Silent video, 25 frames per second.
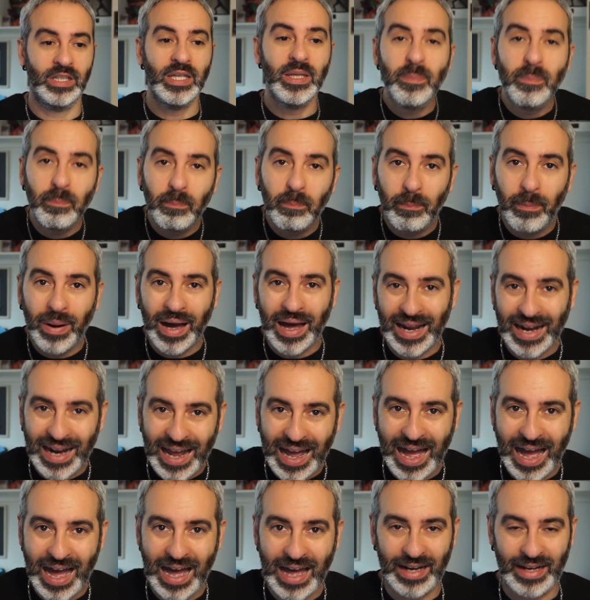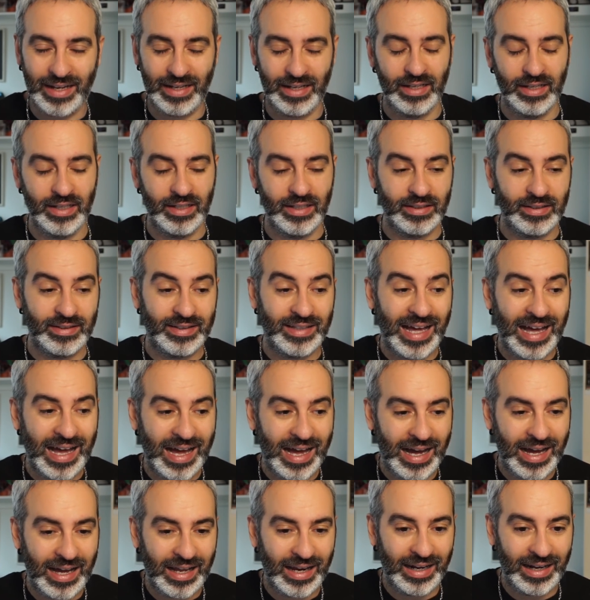imparare
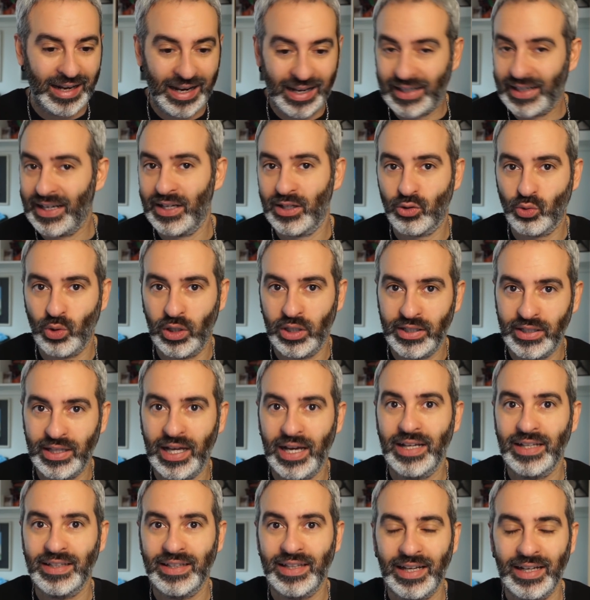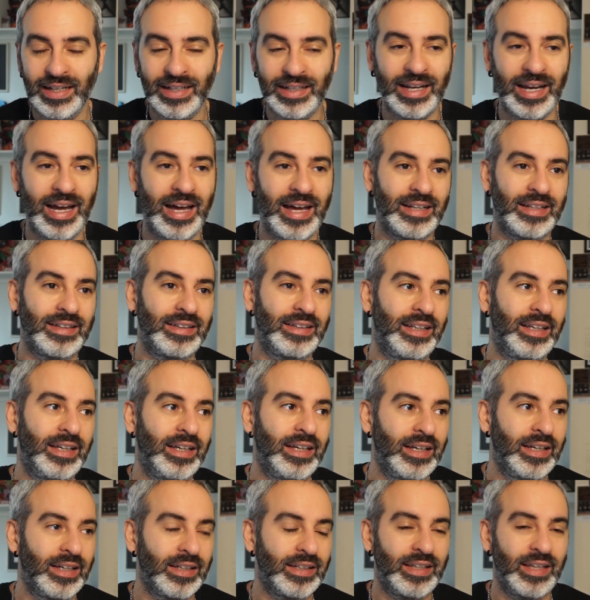dalla casualità e dalle carte
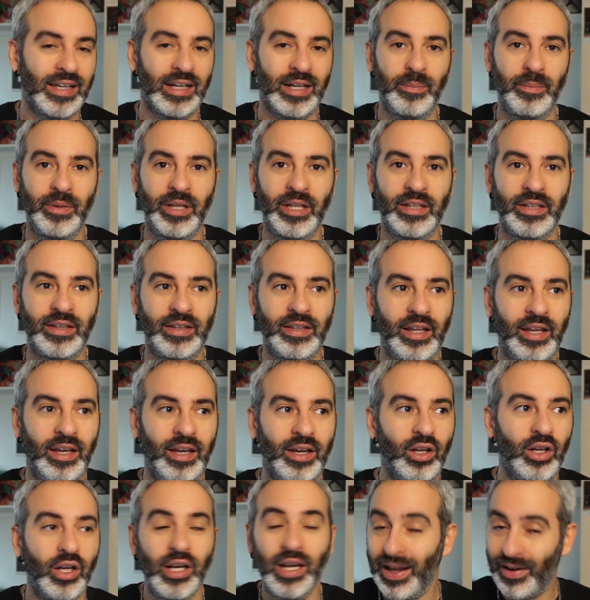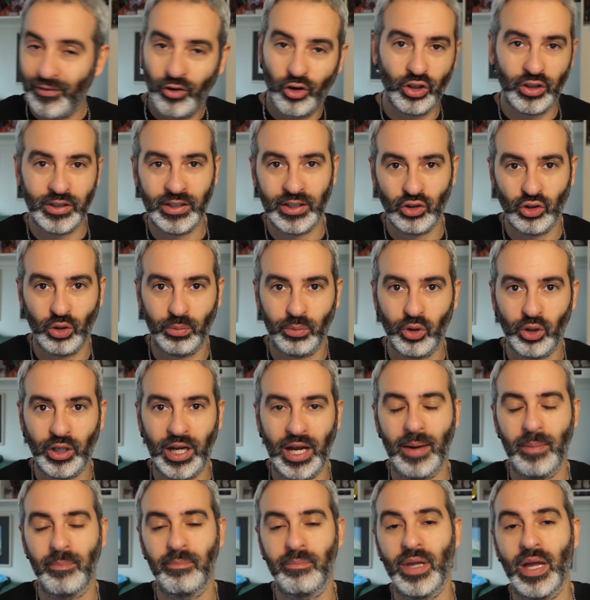chiaramente la volta dopo
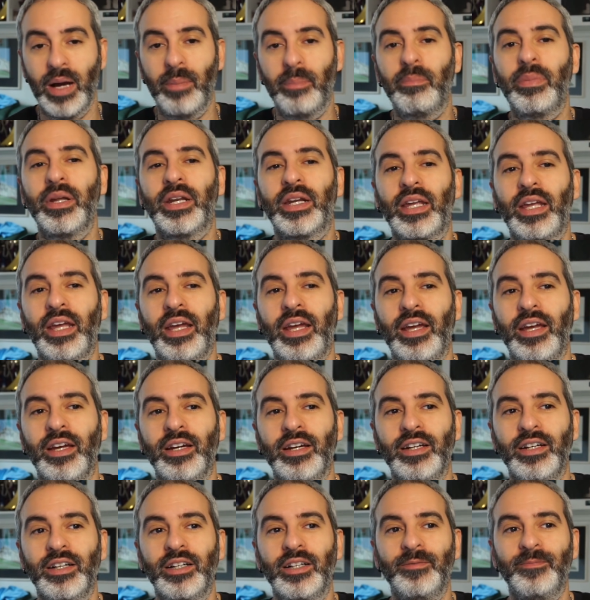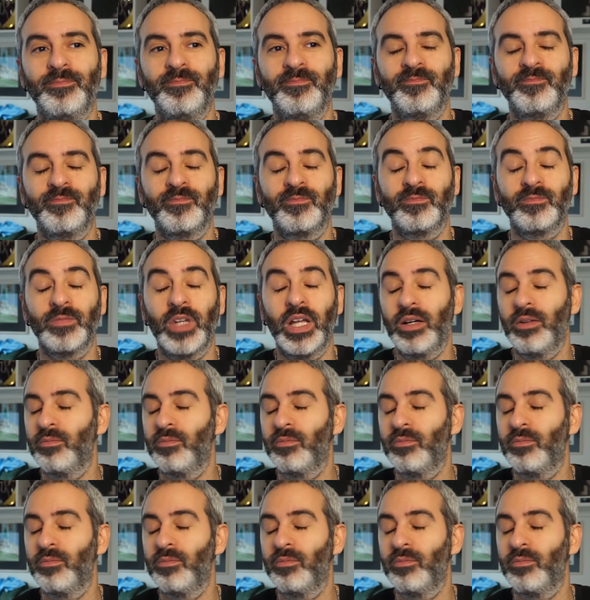cambia perché um,